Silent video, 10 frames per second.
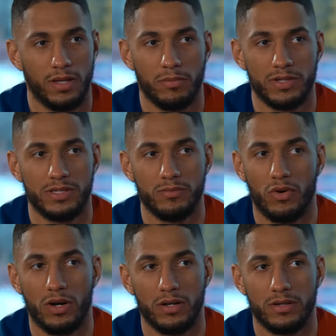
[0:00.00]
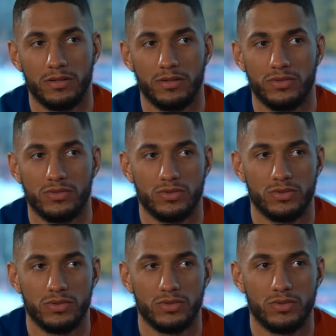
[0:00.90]
Il m'a dit, moi,
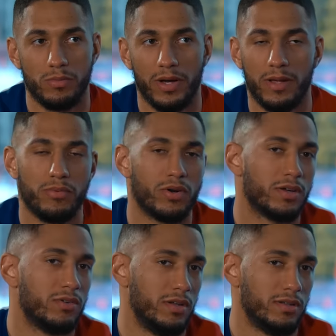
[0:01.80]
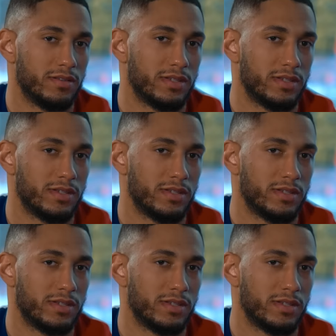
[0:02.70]
je suis pas là pour rigoler.